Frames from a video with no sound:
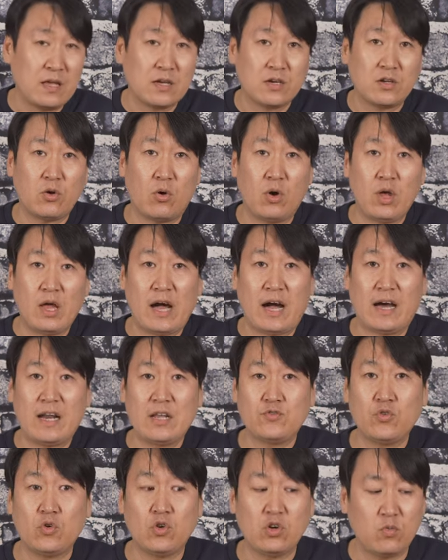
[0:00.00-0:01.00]
그리고
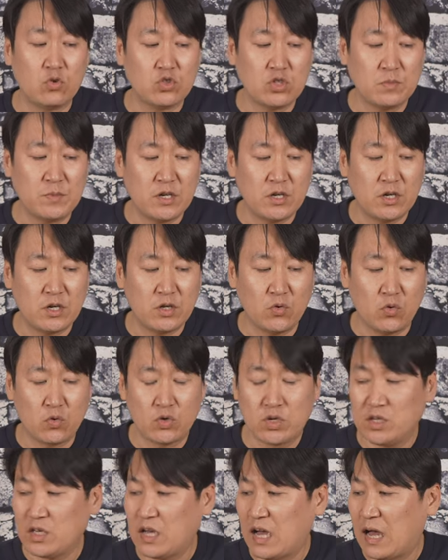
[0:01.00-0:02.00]
아래쪽을 보시면은
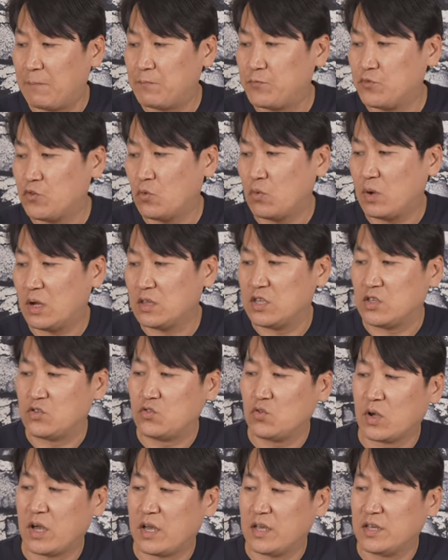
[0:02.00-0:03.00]
여기 앞쪽과
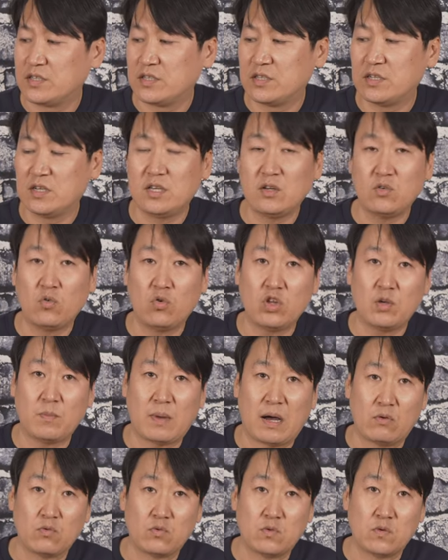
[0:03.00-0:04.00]
뒤쪽에 이 슬링고리
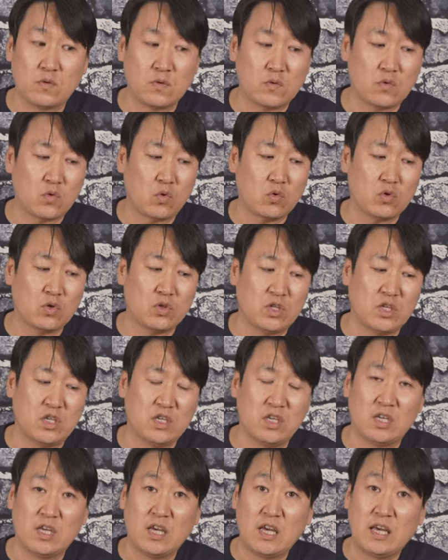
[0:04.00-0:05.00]
마운트 또는
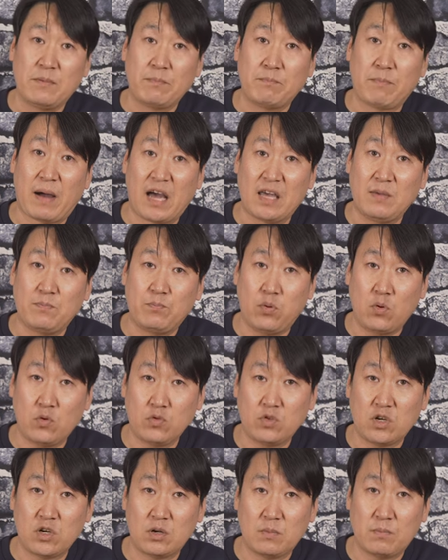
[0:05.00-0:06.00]
이
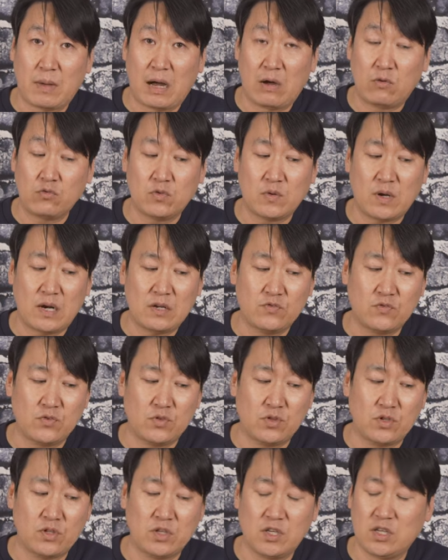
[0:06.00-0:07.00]
바이포드를 마운트할 수
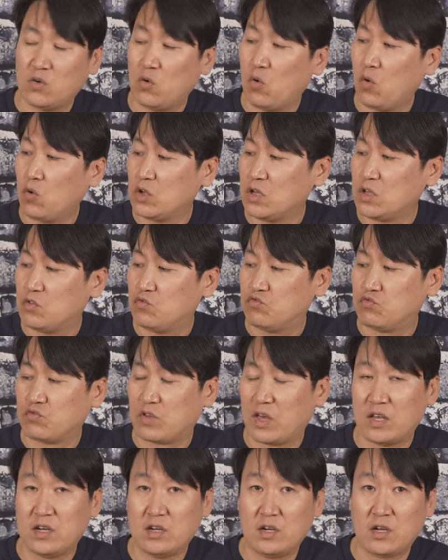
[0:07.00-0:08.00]
있는 이 홀이 두
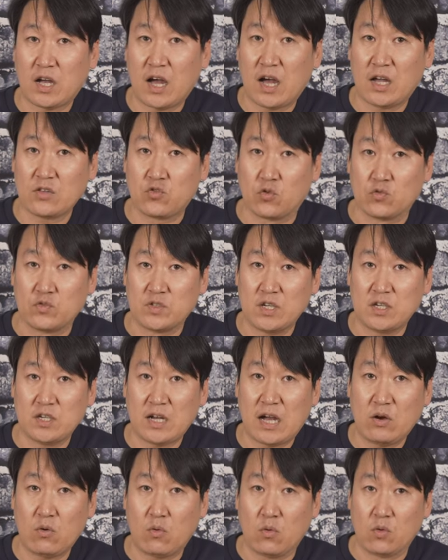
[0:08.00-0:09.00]
개가 존재를
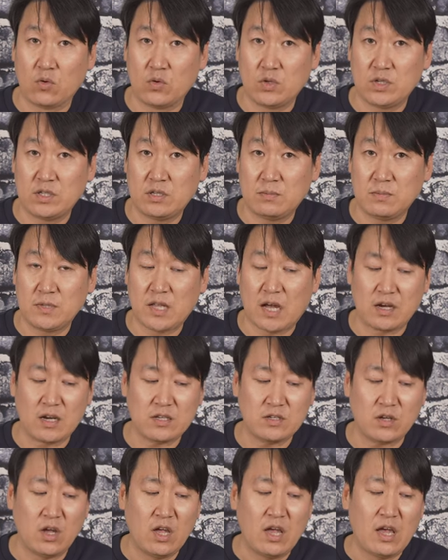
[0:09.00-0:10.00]
하고 있습니다.
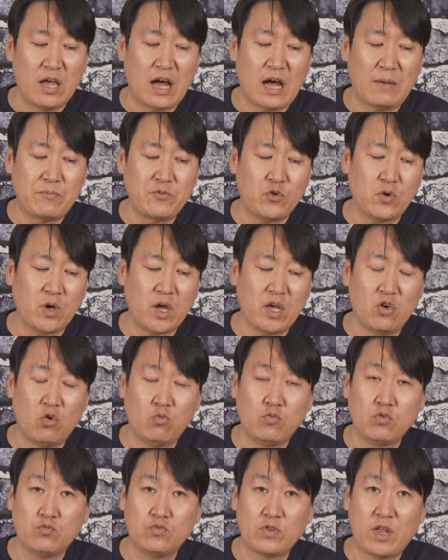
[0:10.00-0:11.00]
그래서 앞쪽에 이
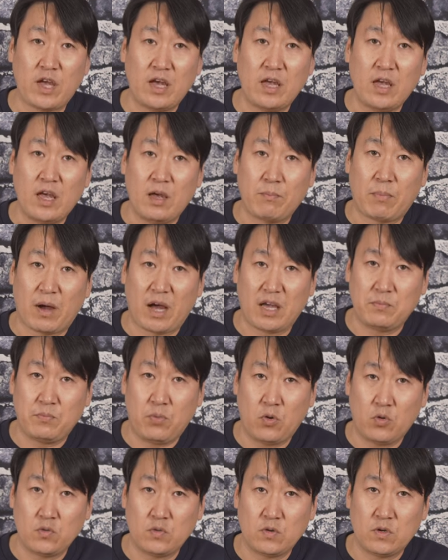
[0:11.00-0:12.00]
부분에
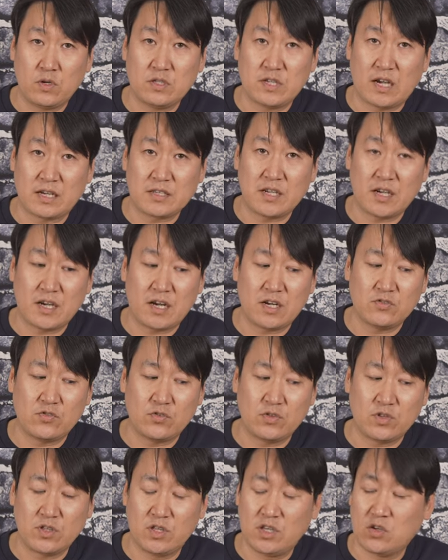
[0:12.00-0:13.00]
바이포드를 장착할 수
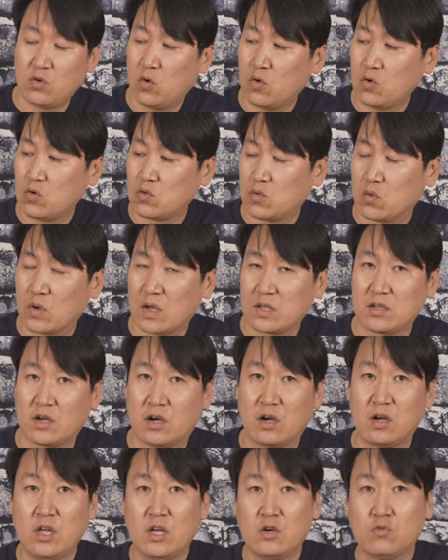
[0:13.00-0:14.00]
있는 이 홀을
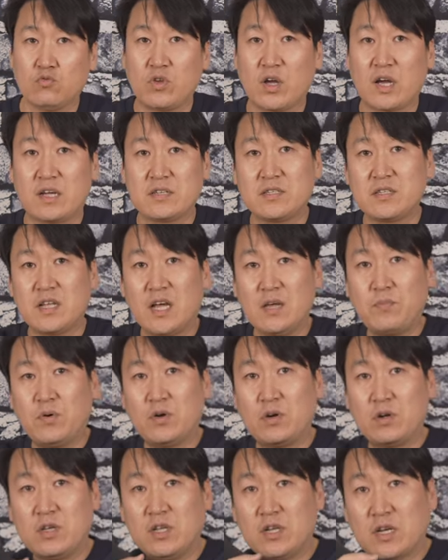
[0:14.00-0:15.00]
통해서 우리가 스나이퍼를